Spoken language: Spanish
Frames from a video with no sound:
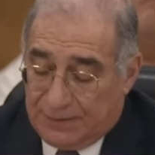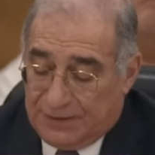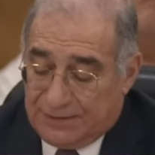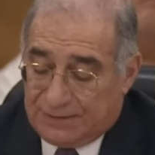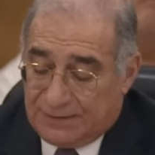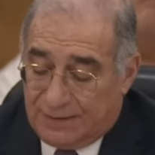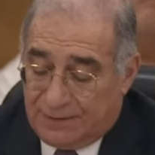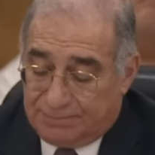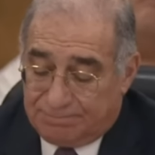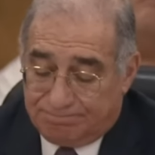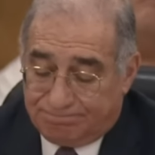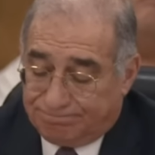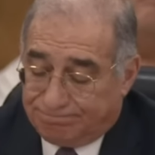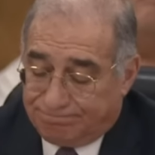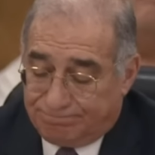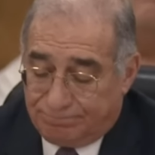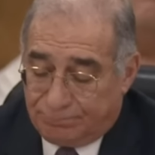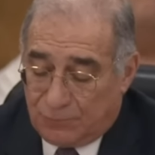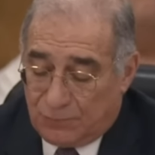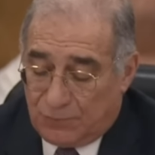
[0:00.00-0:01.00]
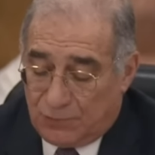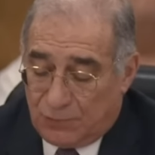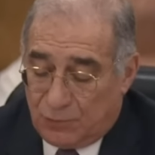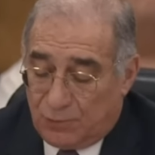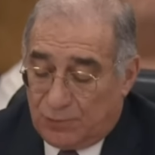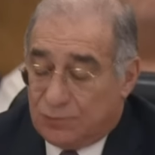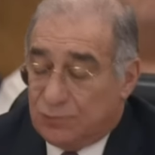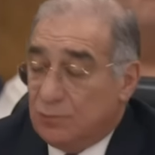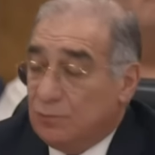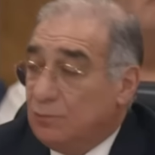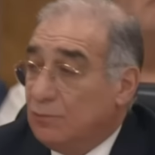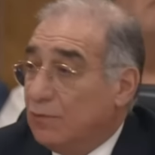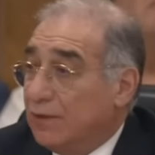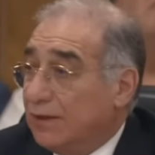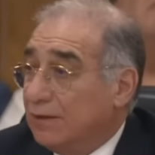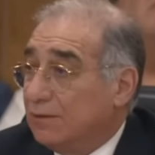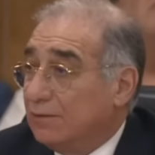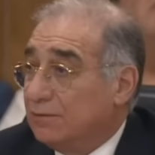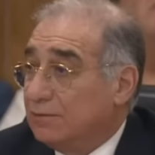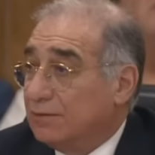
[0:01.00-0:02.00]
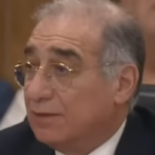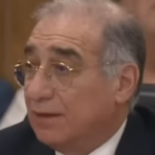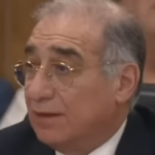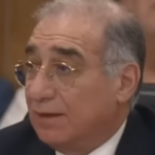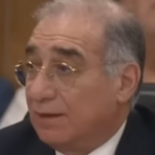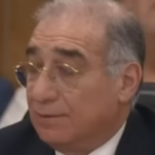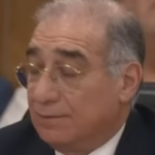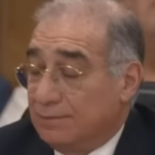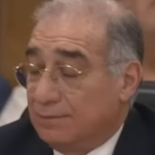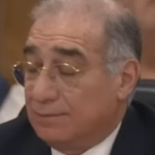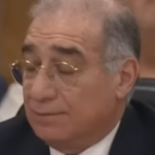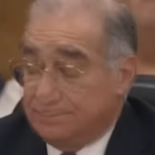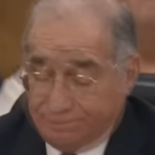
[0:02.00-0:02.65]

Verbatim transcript: prisa no es un buen consejero.